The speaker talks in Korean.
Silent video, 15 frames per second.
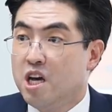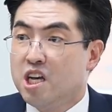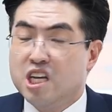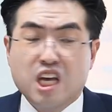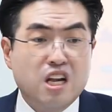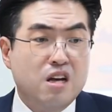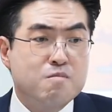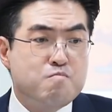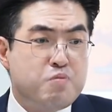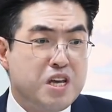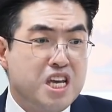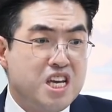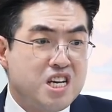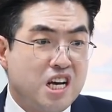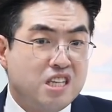이런
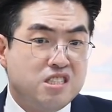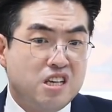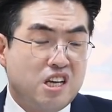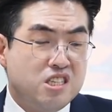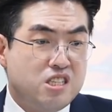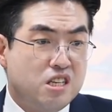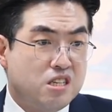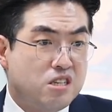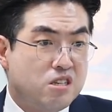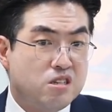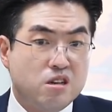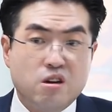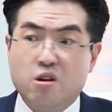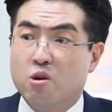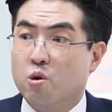비인간적인 짓을
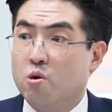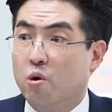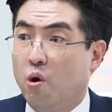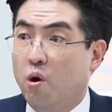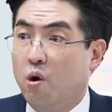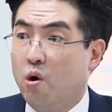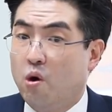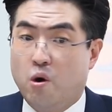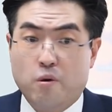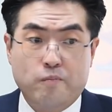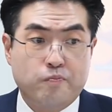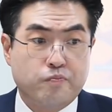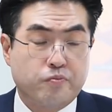저질러 놓고